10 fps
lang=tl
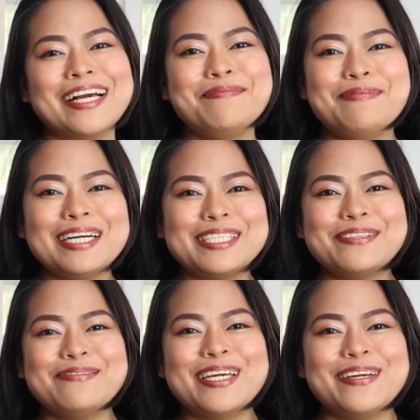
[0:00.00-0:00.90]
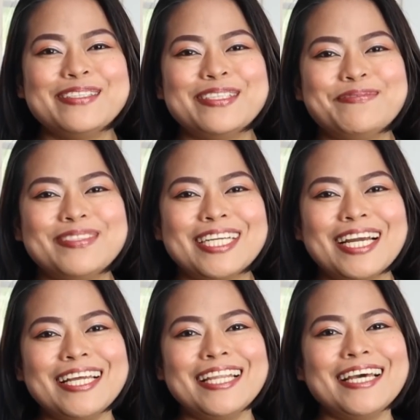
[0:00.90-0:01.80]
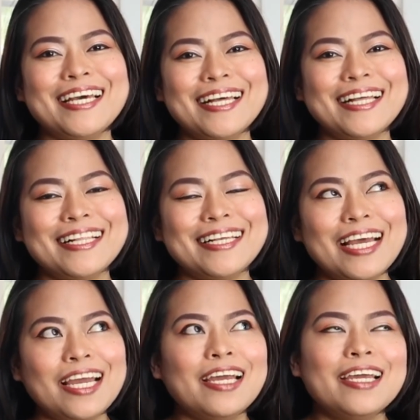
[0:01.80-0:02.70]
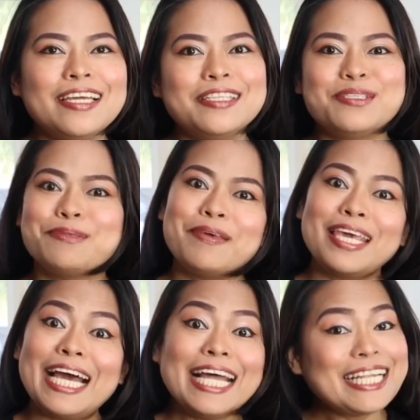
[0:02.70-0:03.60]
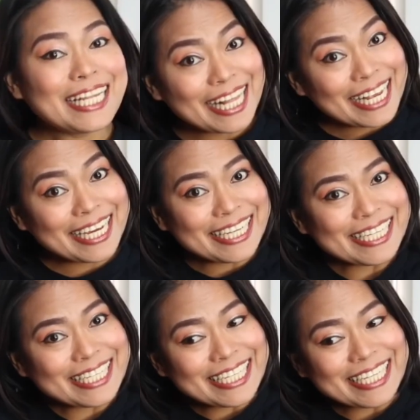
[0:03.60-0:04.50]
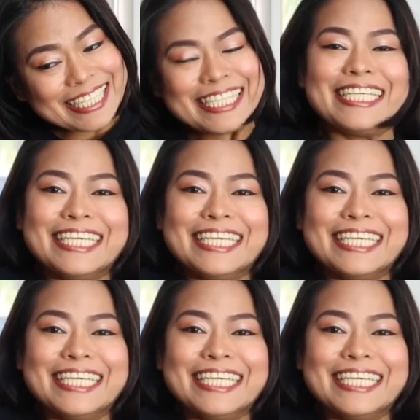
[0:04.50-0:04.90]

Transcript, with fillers: Welcome back to my YouTube channel! It's me, Annalena Casey's.